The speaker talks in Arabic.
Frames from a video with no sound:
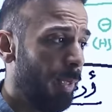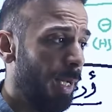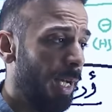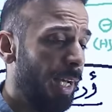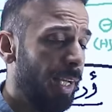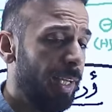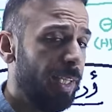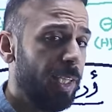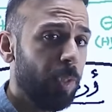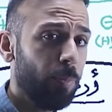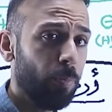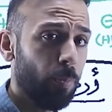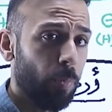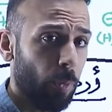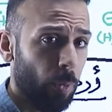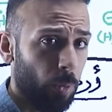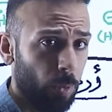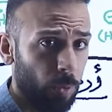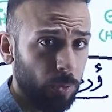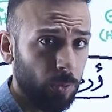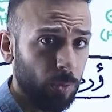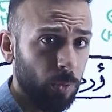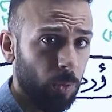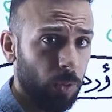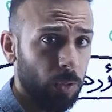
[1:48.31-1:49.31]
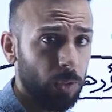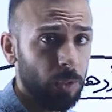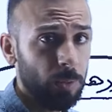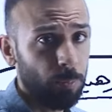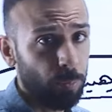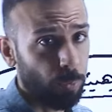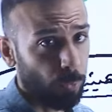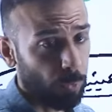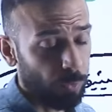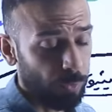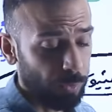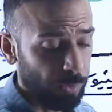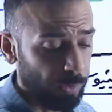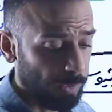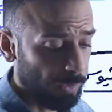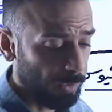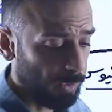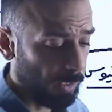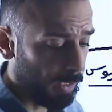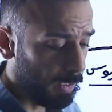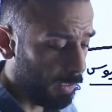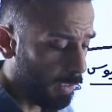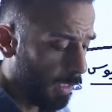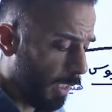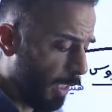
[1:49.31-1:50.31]
بحيث بروتون
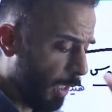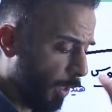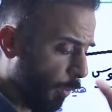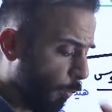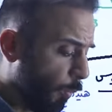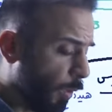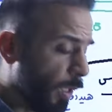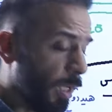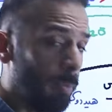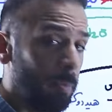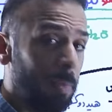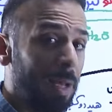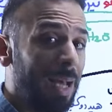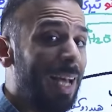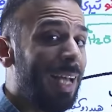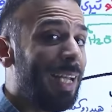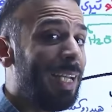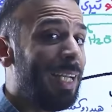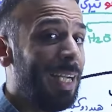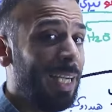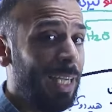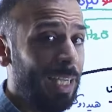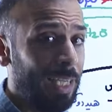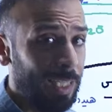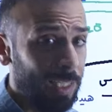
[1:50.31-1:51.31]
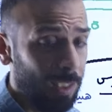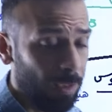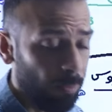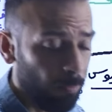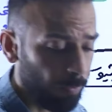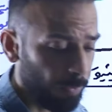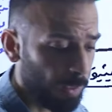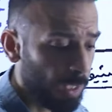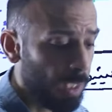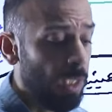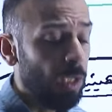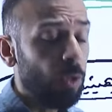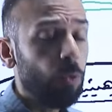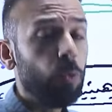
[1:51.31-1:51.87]
برونستد والمانح حمض